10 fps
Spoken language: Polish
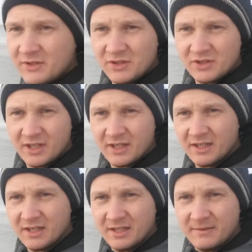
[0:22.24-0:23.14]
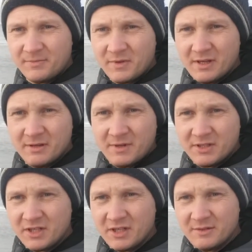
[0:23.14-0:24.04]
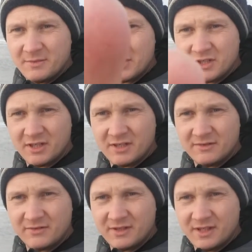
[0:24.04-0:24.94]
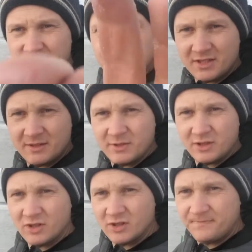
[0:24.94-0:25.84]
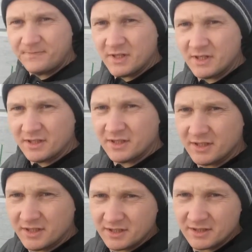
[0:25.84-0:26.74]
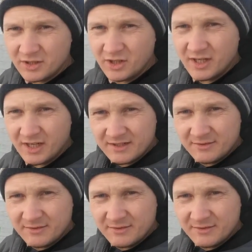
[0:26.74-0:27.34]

widzicie, macie, macie w tle gdzieś tam mojego kolegę,